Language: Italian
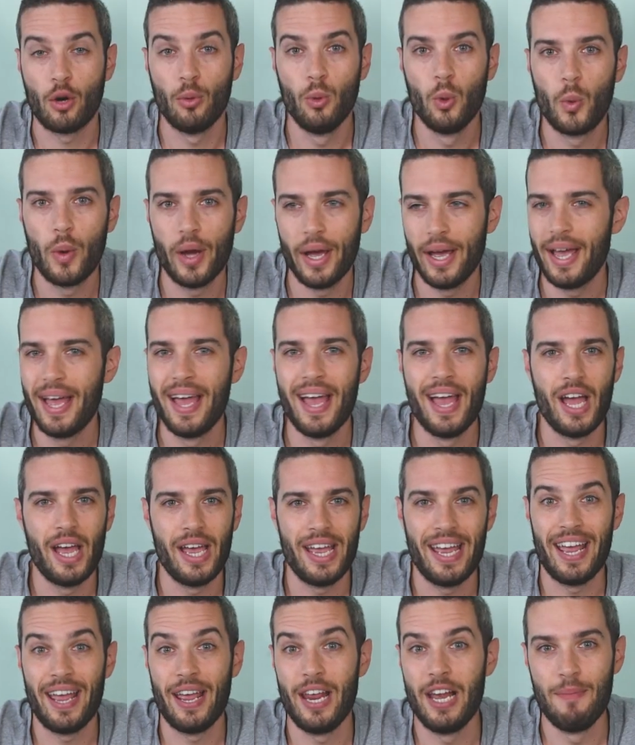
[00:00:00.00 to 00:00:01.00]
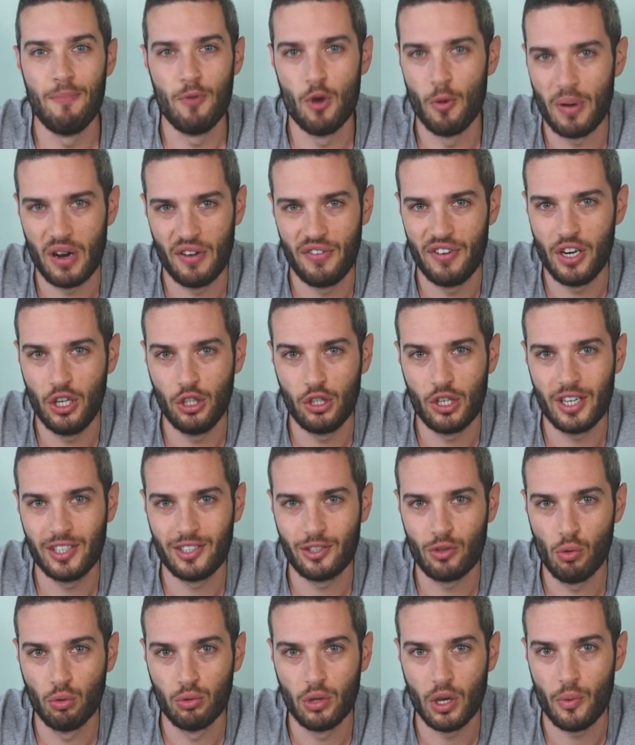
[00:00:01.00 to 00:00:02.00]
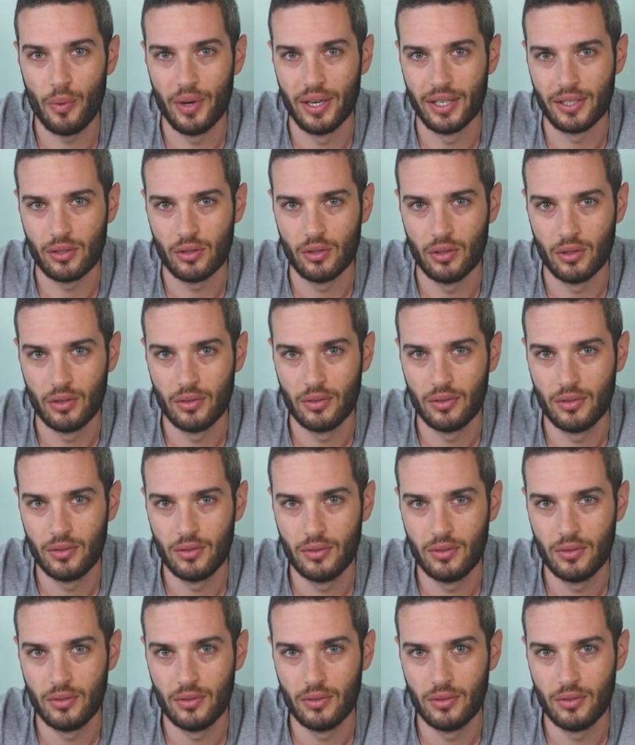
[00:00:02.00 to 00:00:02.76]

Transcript: E comunque il mio preferito in assoluto è questo.